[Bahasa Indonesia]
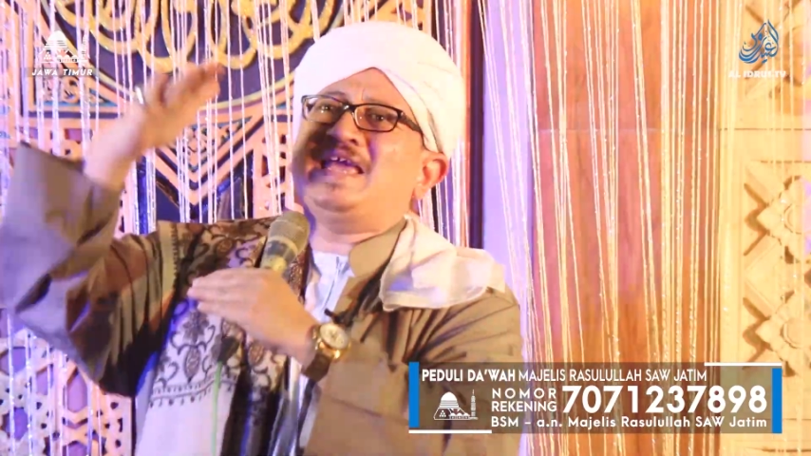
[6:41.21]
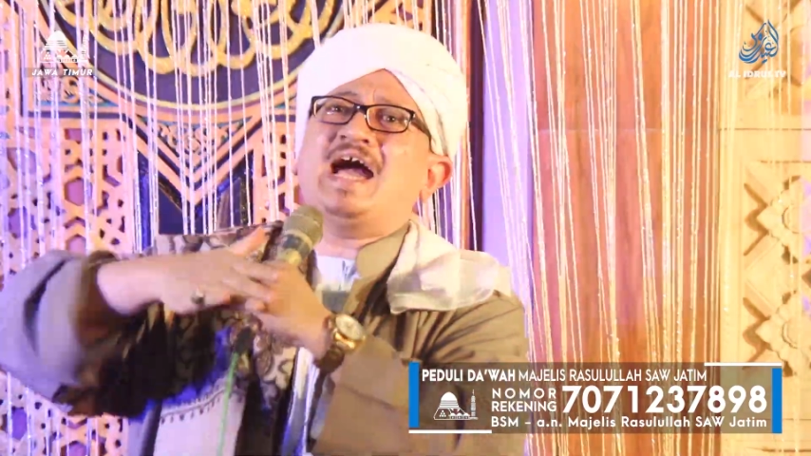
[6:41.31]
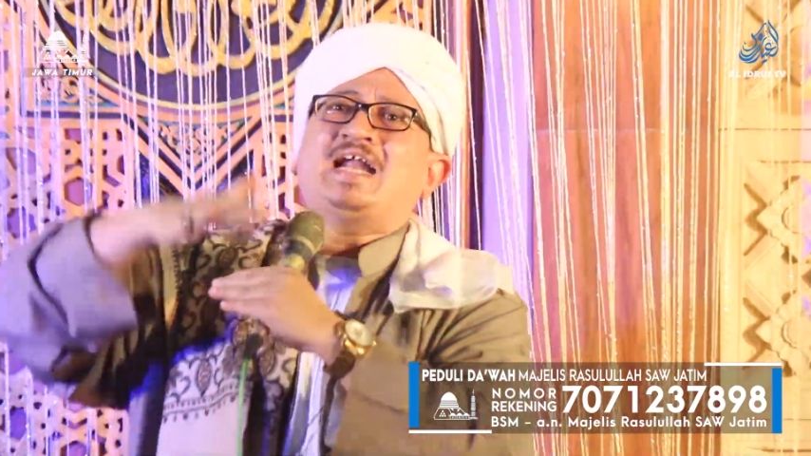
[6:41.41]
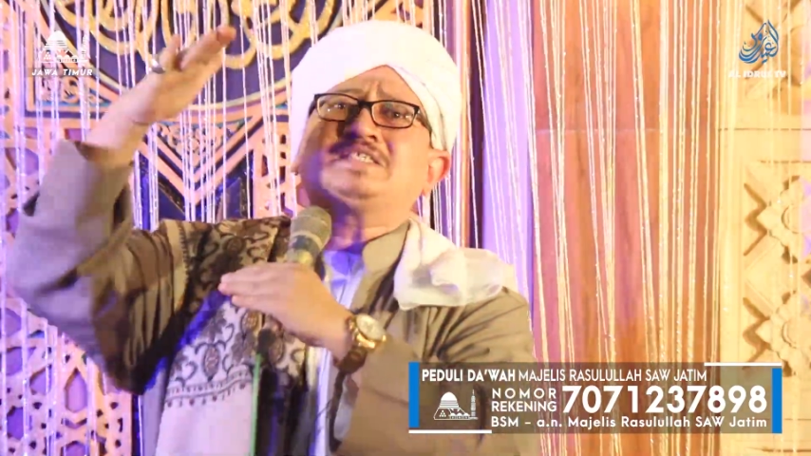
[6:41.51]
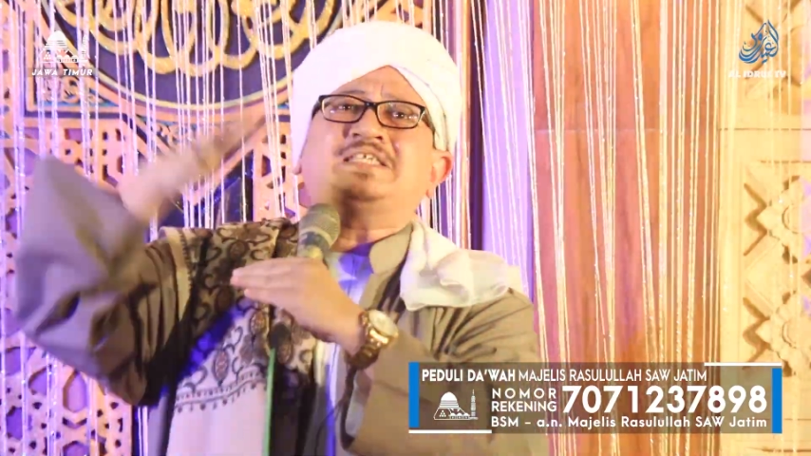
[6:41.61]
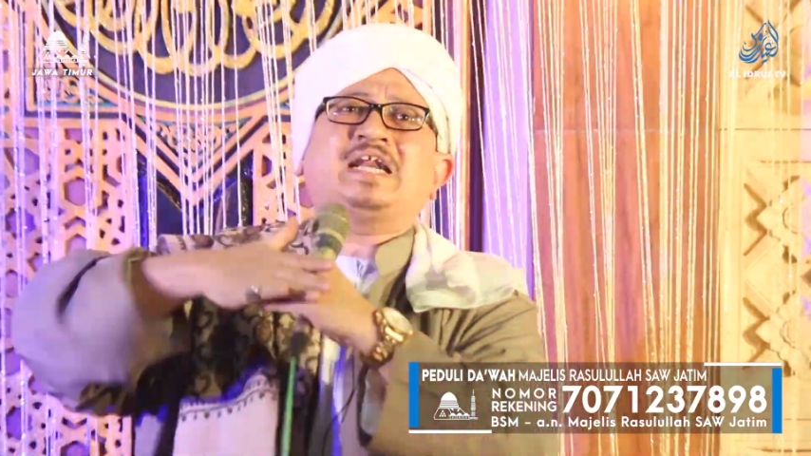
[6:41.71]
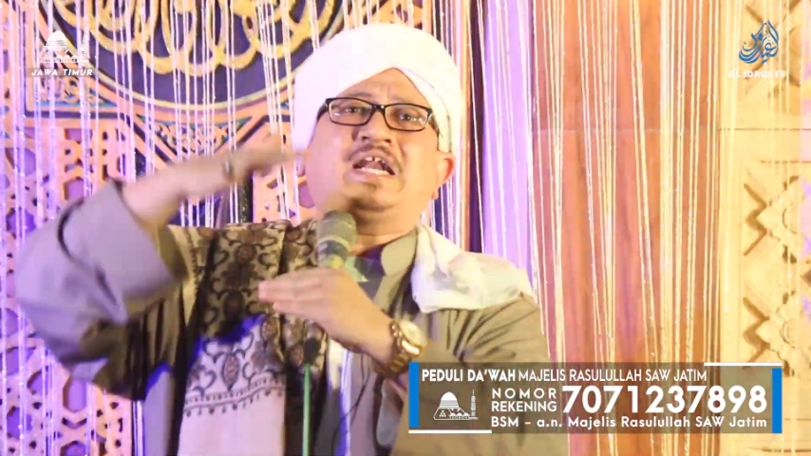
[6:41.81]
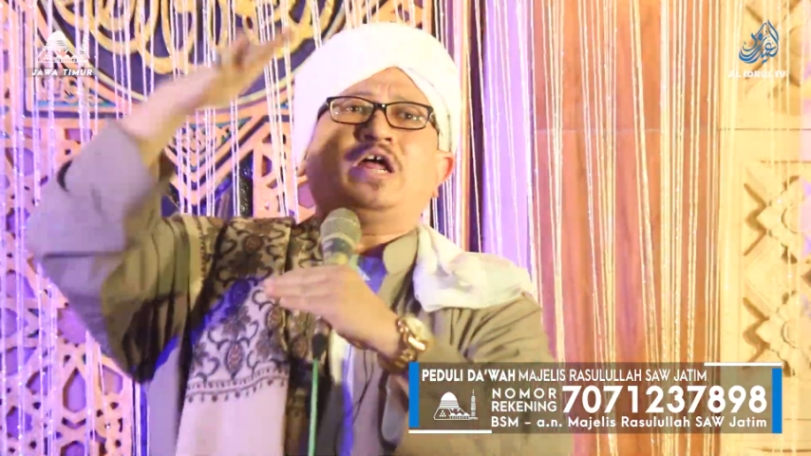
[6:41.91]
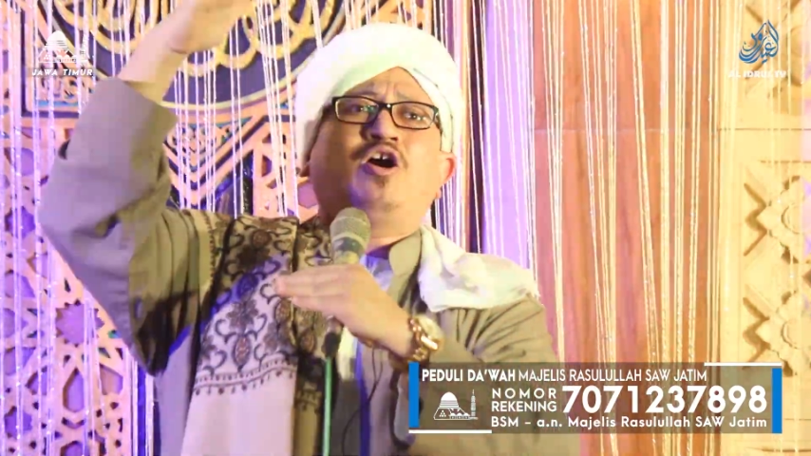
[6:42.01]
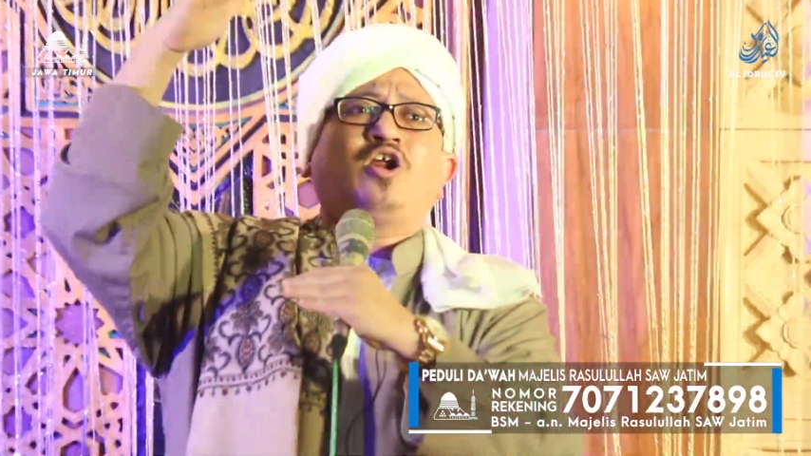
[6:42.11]
yang
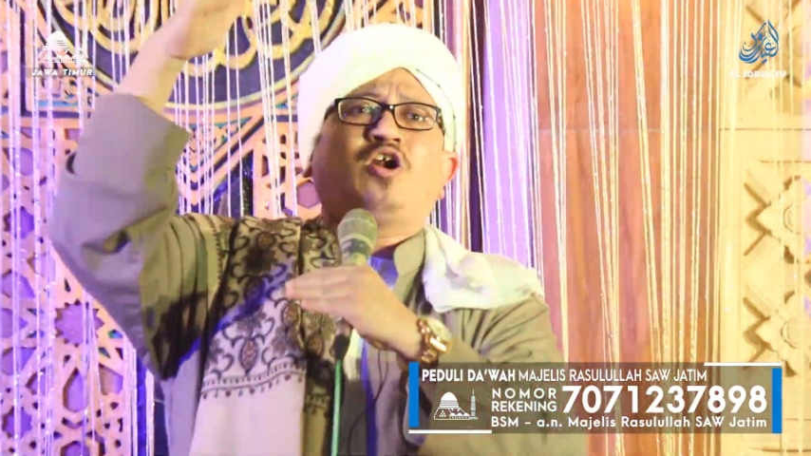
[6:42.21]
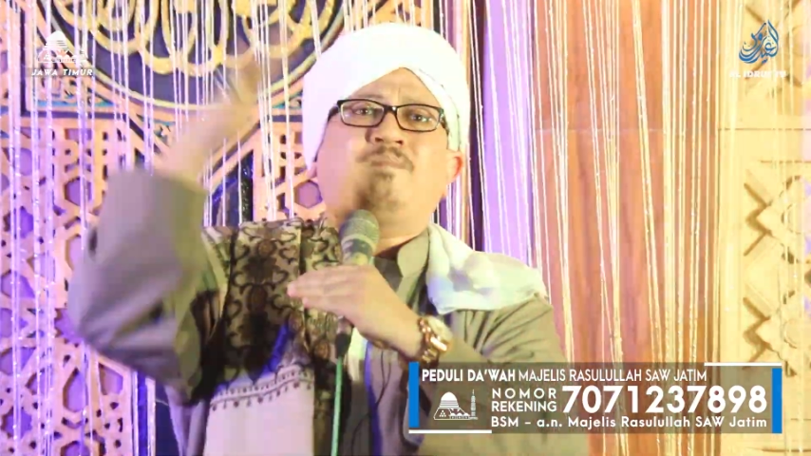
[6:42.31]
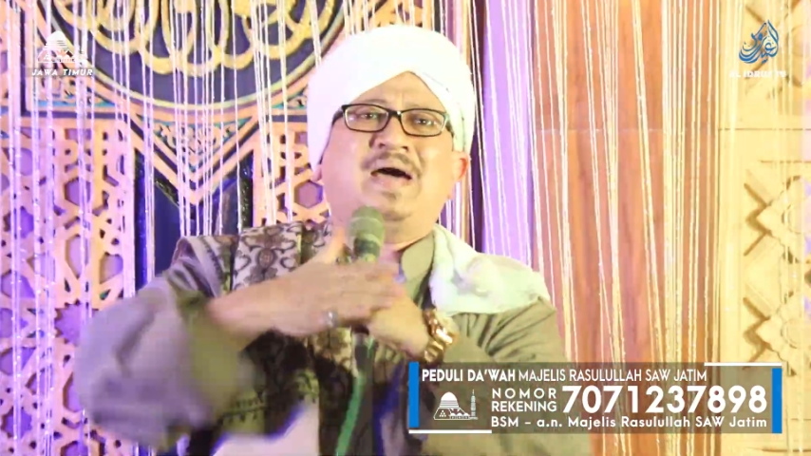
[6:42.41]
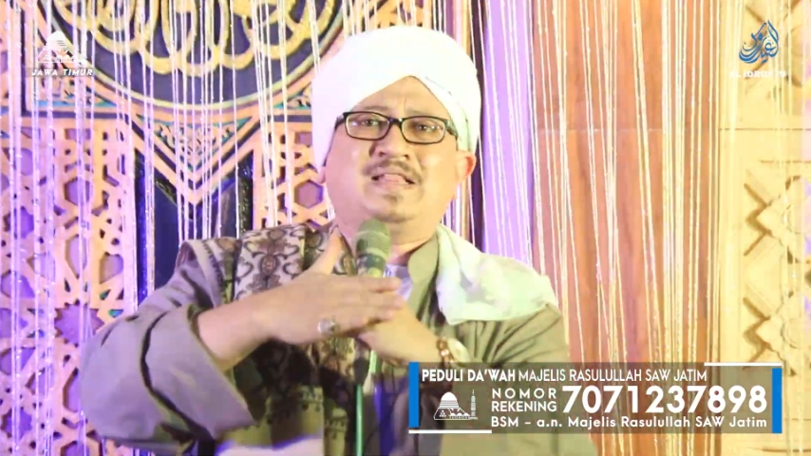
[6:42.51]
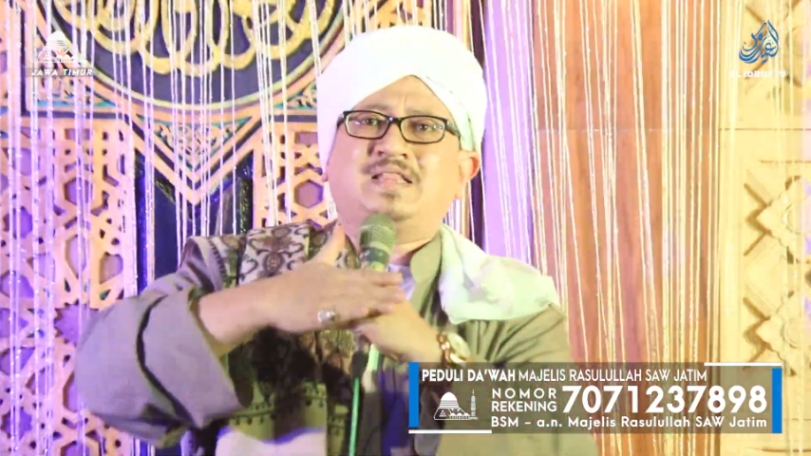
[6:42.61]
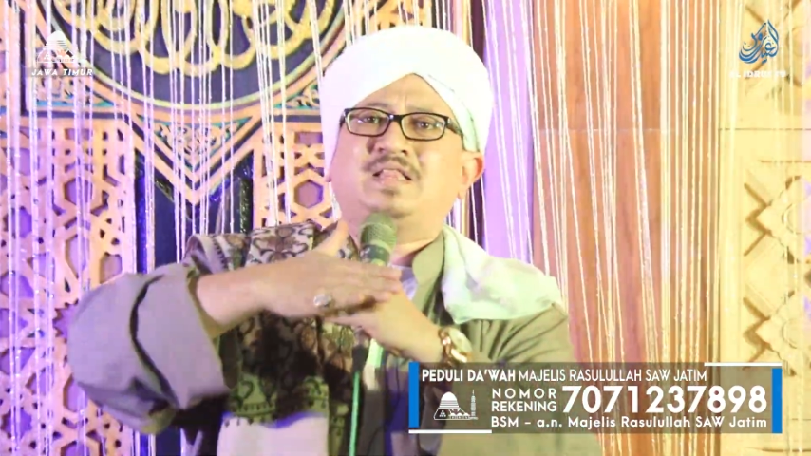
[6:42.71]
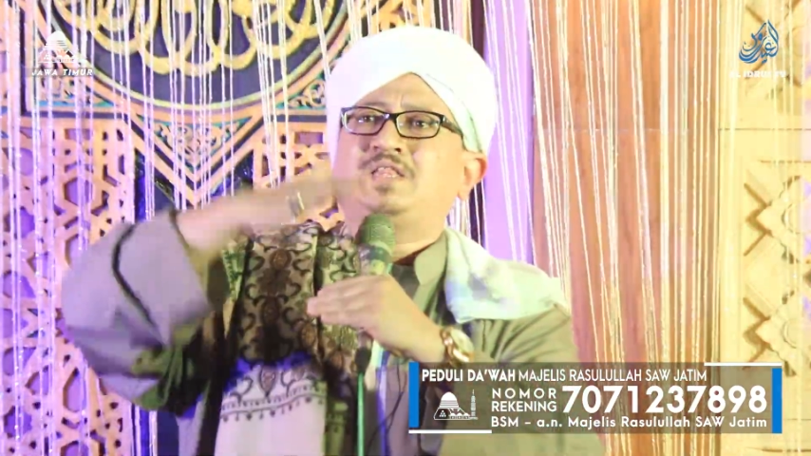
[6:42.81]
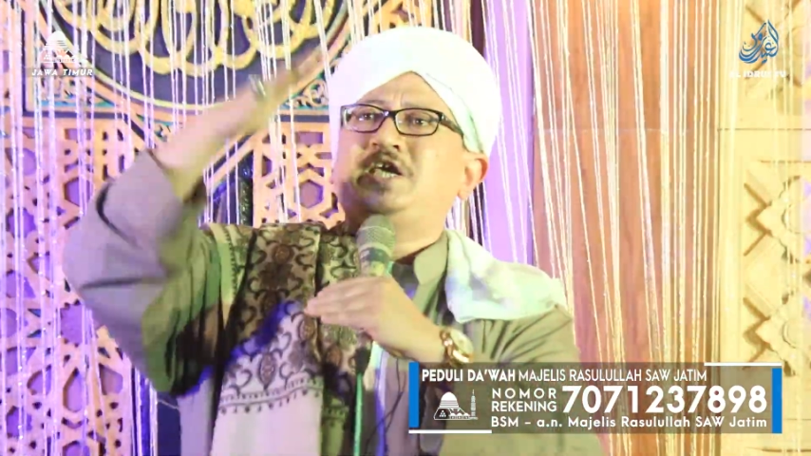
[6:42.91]
terhormat